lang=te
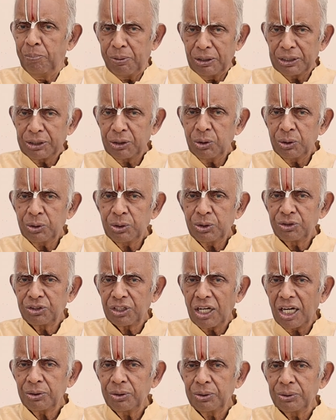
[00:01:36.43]
పదకొండు
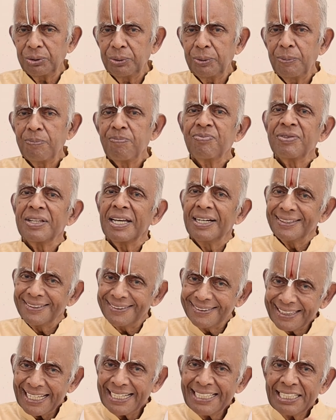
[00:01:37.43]
సార్లు
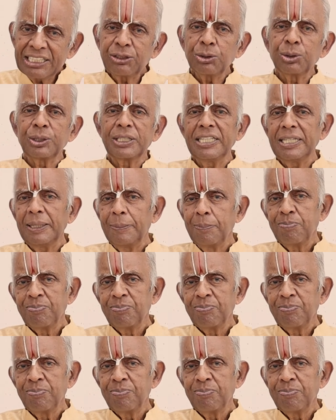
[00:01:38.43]
తేనెతోటి